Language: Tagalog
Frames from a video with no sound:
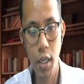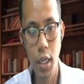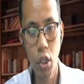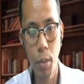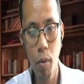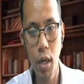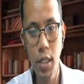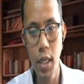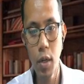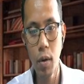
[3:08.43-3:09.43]
Ganito po
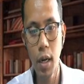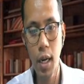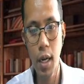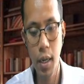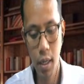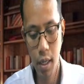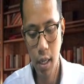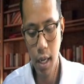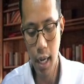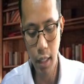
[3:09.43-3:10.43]
kasi yung uh,
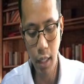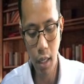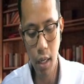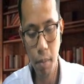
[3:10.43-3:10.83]
ating uh,